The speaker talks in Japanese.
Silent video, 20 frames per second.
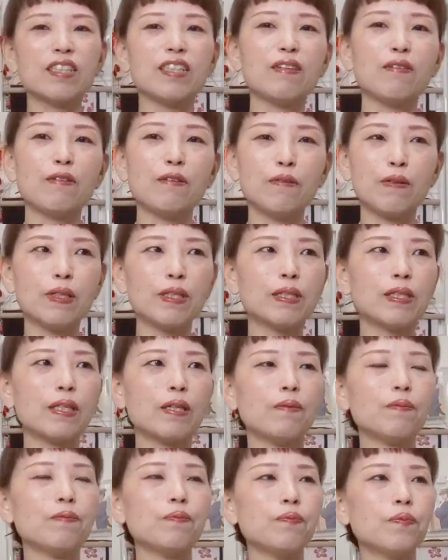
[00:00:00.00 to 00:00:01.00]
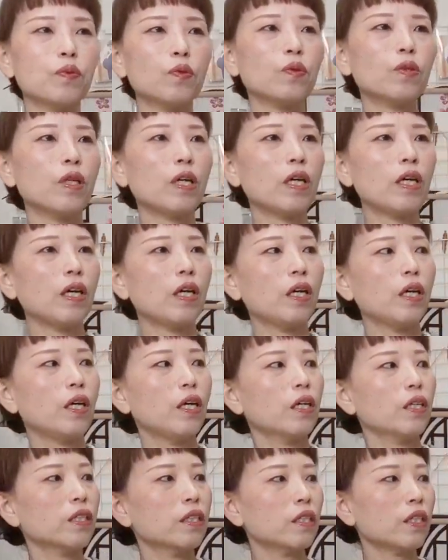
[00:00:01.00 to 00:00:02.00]
ん来てみました。うんとね、
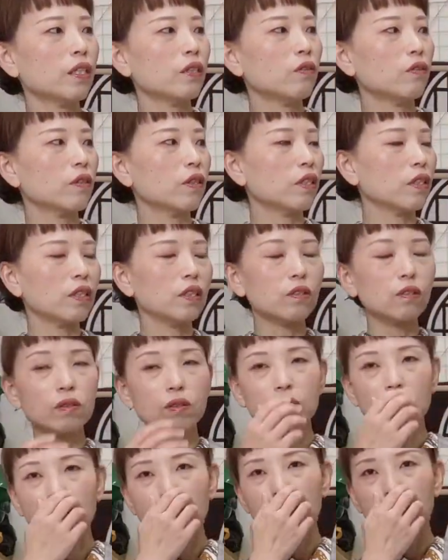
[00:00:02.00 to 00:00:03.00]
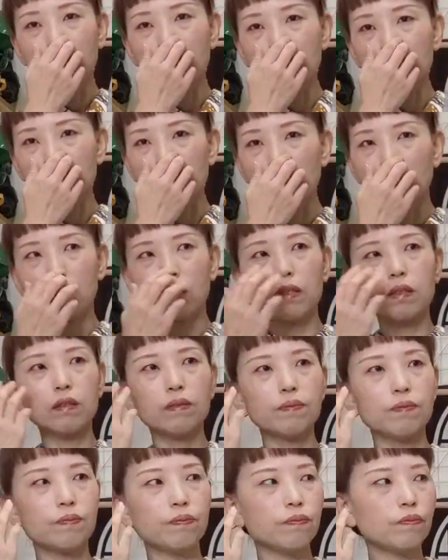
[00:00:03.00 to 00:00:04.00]
来た時にちょっとやっぱりあ
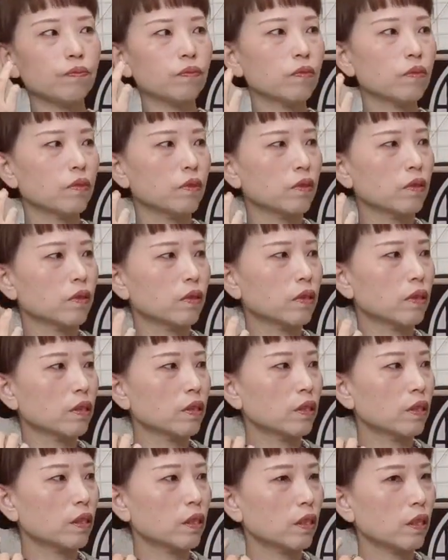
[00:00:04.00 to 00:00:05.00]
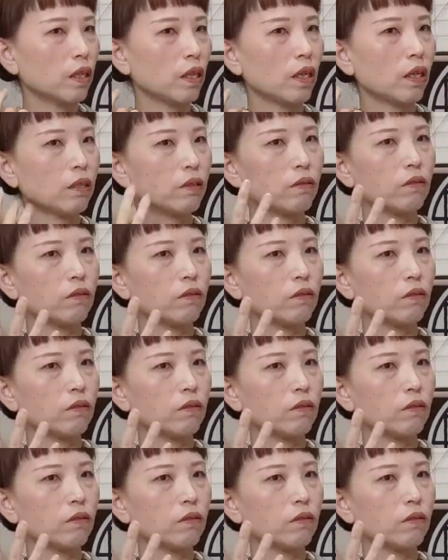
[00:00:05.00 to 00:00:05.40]
うんあ